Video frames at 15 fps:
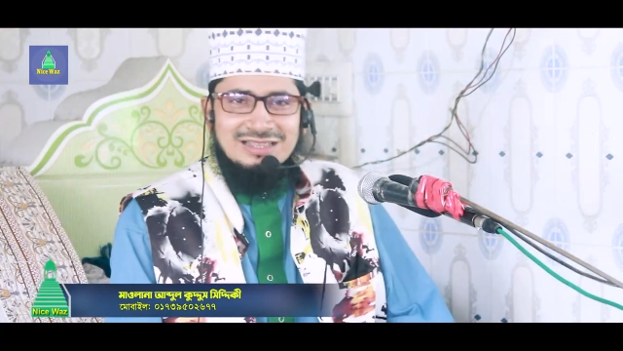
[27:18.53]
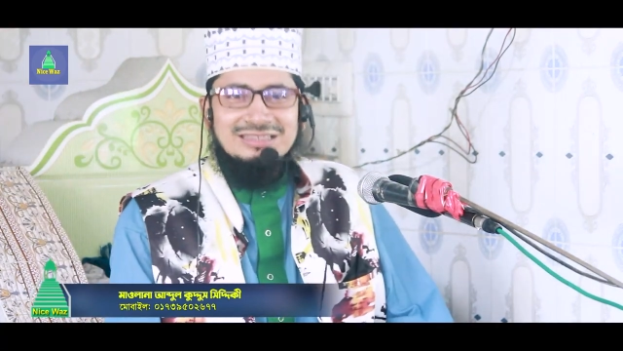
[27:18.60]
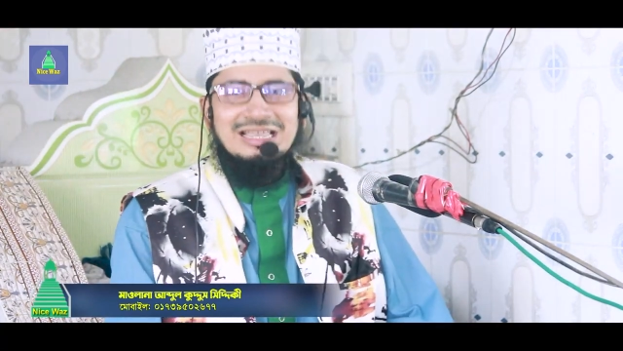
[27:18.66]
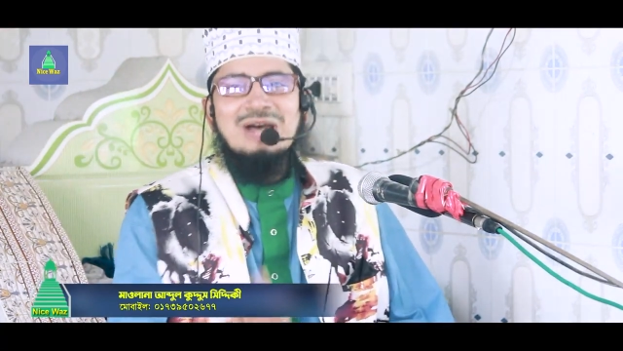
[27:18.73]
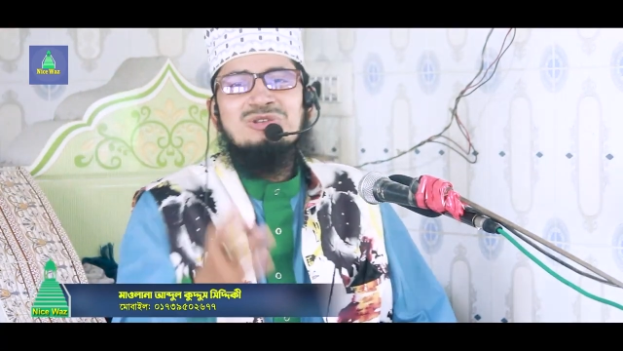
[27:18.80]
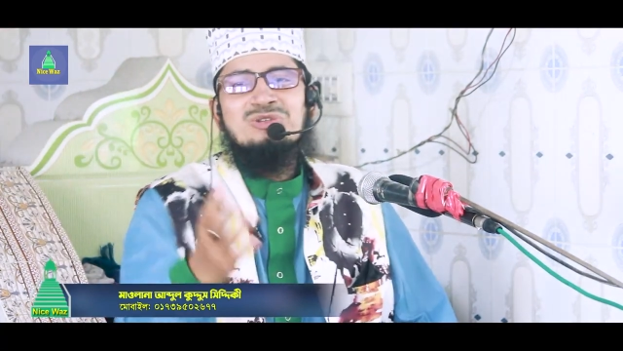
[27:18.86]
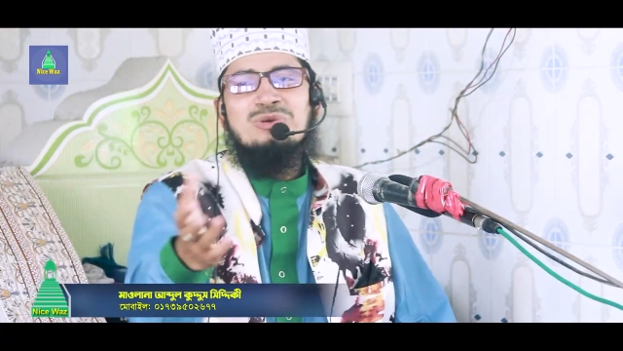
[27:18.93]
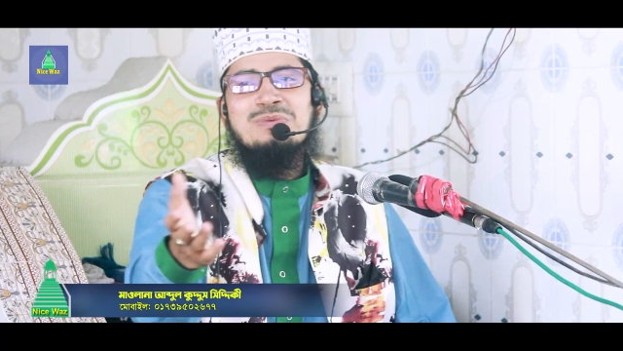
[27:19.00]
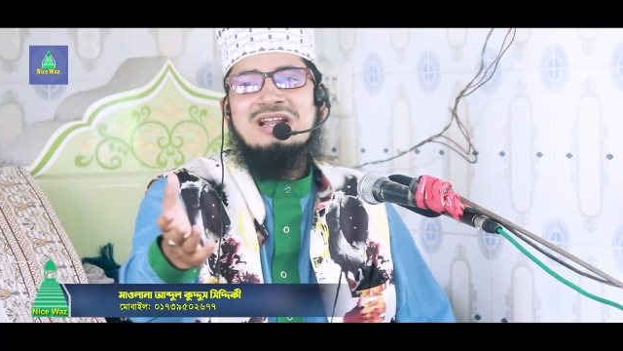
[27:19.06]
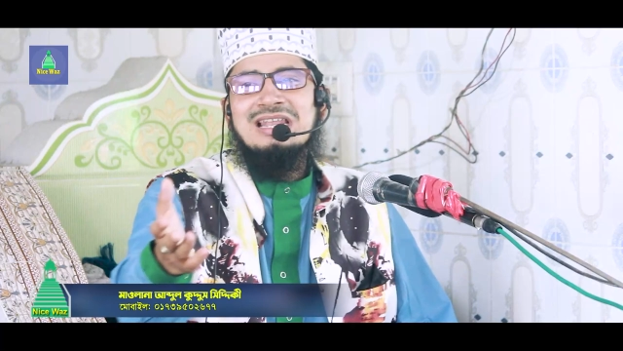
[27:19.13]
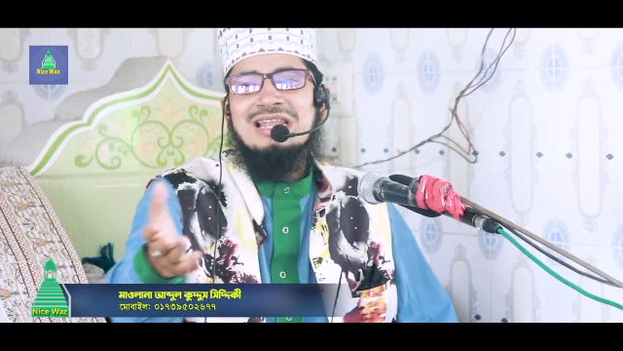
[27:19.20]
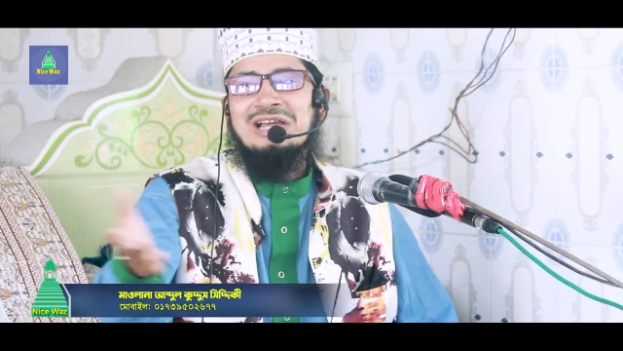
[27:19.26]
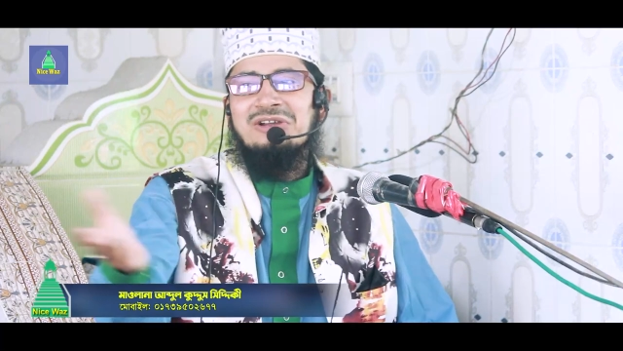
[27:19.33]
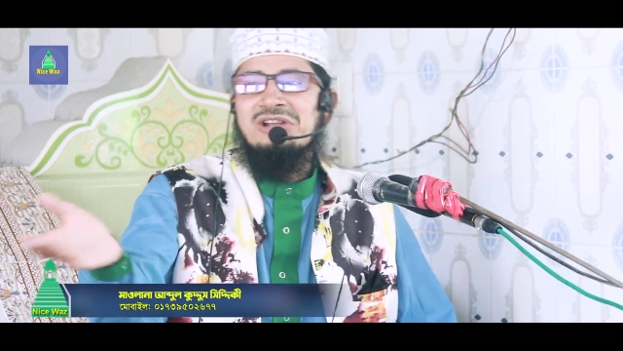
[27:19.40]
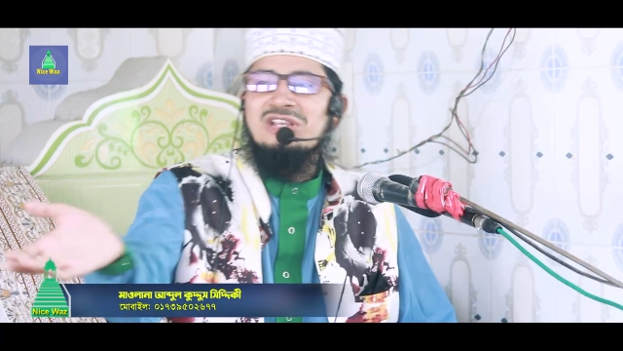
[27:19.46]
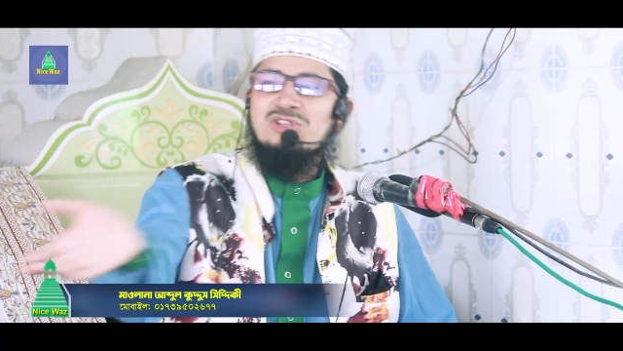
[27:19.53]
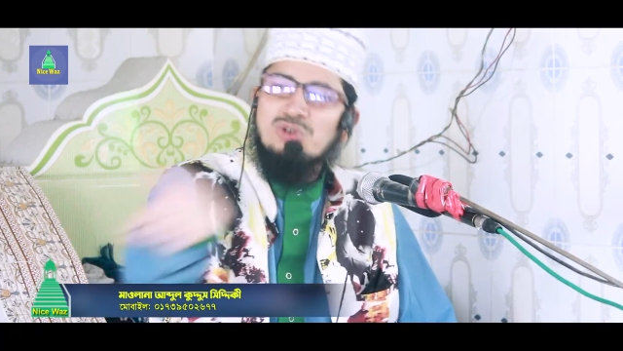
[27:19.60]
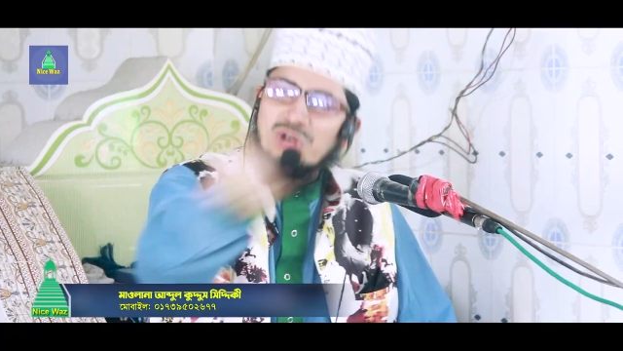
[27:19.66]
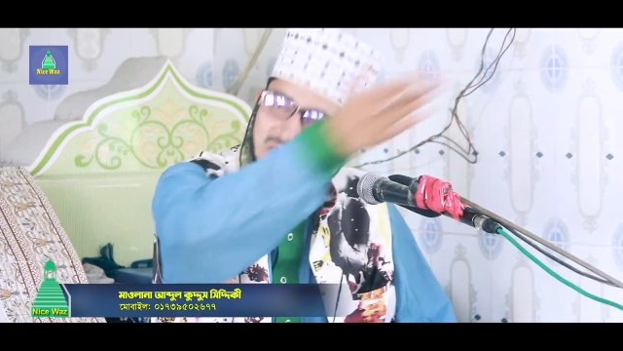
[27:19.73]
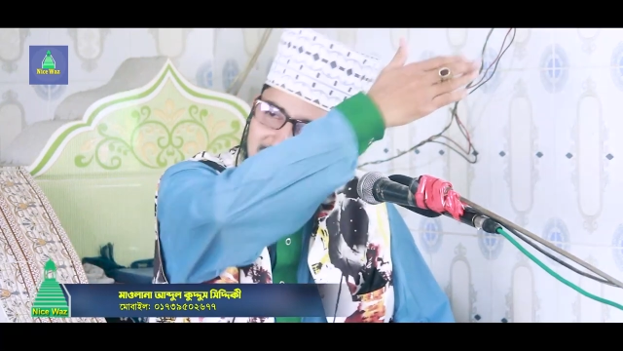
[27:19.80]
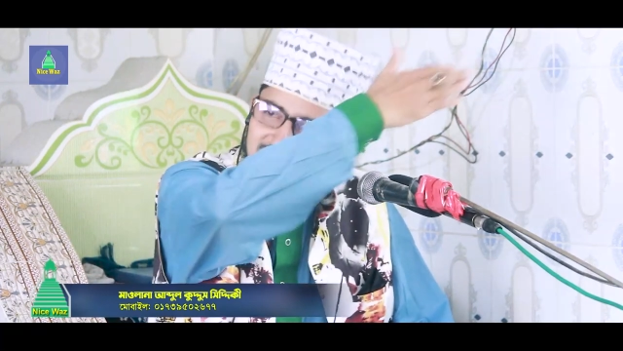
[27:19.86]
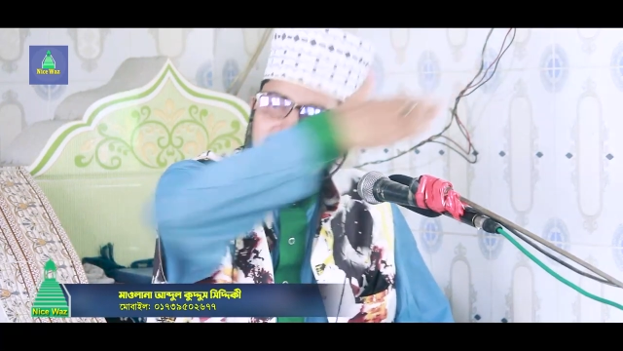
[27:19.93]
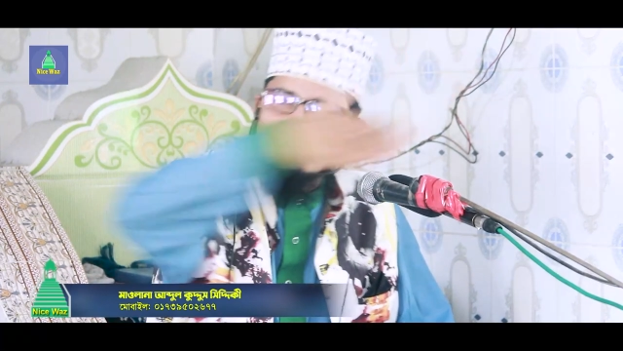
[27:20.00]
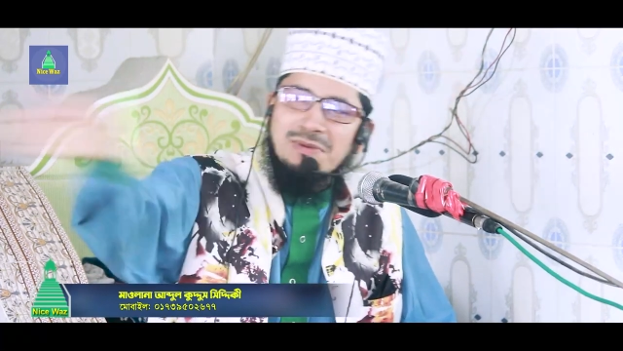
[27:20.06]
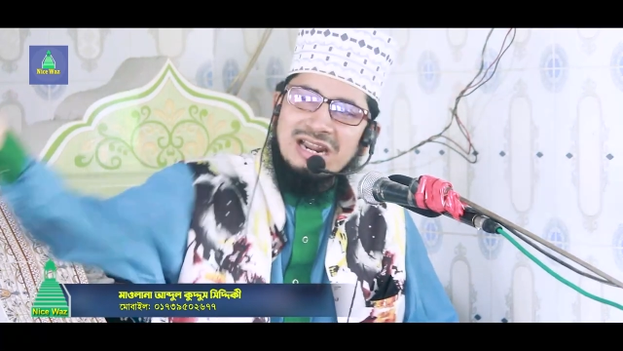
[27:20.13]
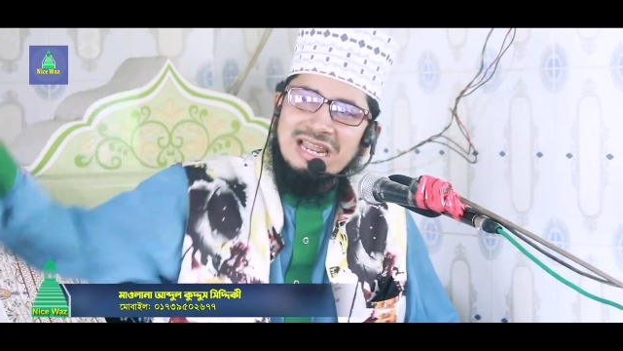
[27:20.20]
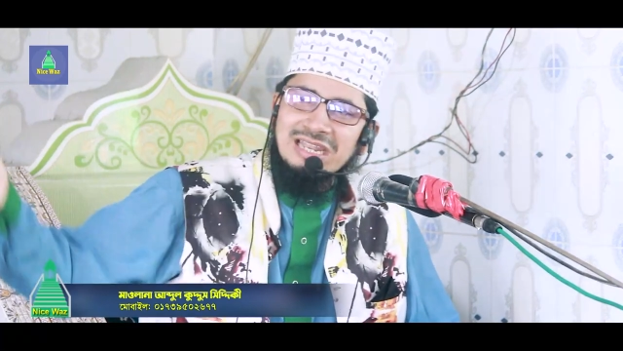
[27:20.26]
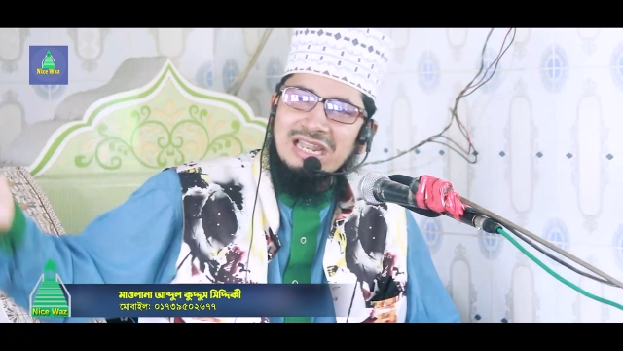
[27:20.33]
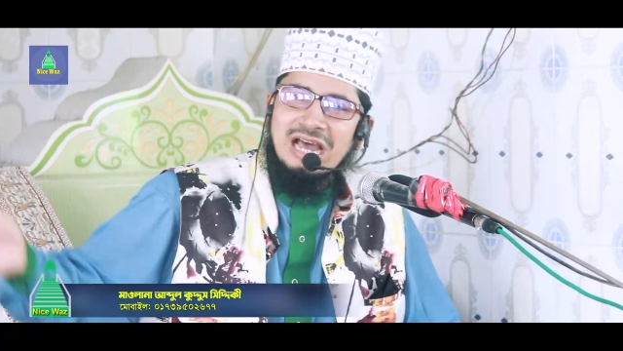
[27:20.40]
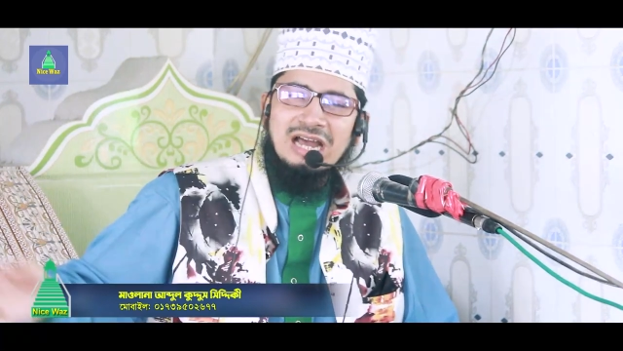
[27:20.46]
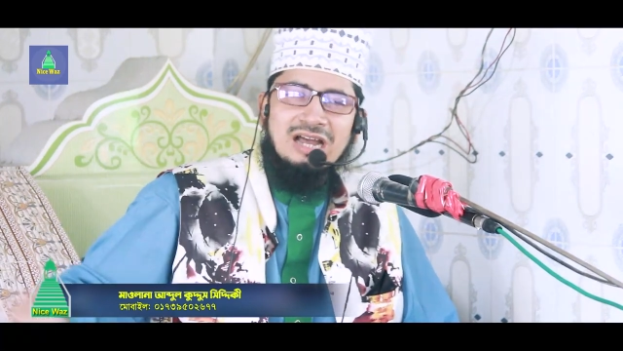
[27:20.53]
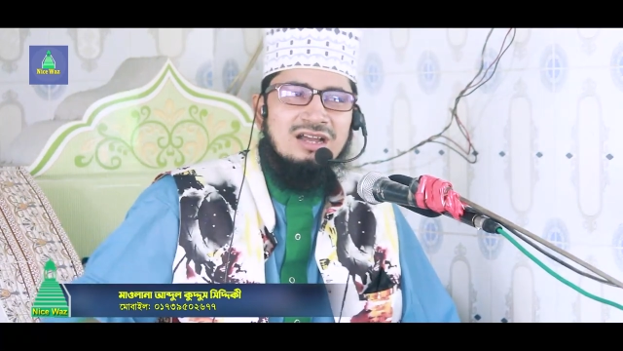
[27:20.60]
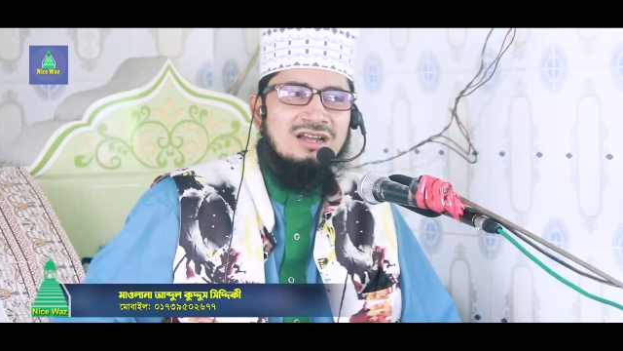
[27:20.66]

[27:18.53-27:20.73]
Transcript: তাও সোবান আল্লাহ কয় না জোরে কন সোবান আল্লাহ